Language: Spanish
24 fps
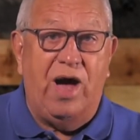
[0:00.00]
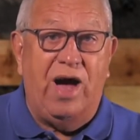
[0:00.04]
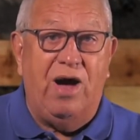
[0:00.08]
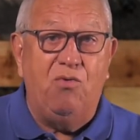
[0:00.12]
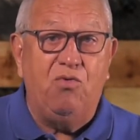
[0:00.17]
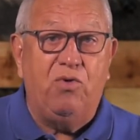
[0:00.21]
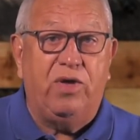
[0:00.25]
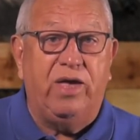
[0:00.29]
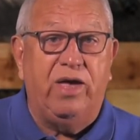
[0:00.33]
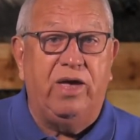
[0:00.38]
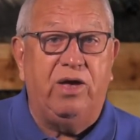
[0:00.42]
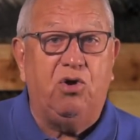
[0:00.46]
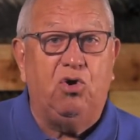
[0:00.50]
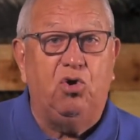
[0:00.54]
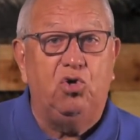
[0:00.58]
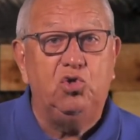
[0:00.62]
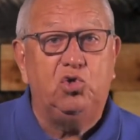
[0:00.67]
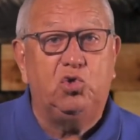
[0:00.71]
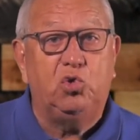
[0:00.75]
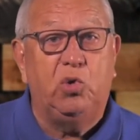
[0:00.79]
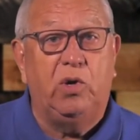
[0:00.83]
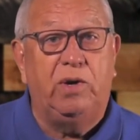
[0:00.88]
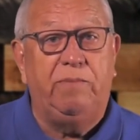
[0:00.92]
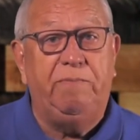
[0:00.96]
aunque con
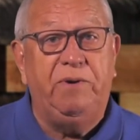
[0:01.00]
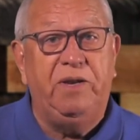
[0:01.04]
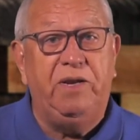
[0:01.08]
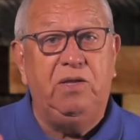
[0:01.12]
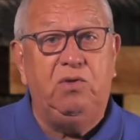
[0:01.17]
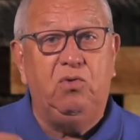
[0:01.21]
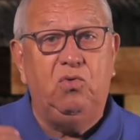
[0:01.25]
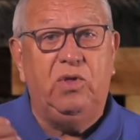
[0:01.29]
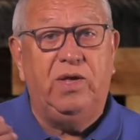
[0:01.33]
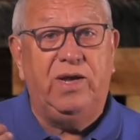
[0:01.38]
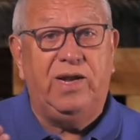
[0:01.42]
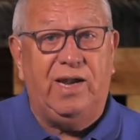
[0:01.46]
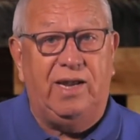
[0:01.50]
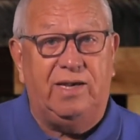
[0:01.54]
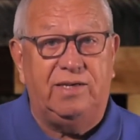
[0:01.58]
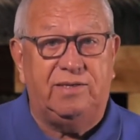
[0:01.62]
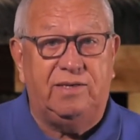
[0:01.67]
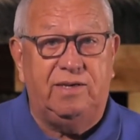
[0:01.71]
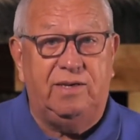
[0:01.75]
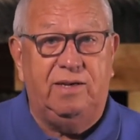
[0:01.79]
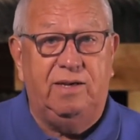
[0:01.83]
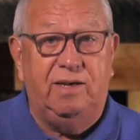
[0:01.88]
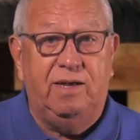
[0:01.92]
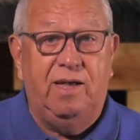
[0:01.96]
su espíritu de
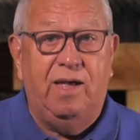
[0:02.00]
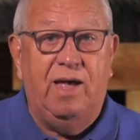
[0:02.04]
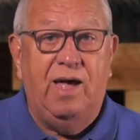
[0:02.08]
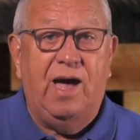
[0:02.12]
clase,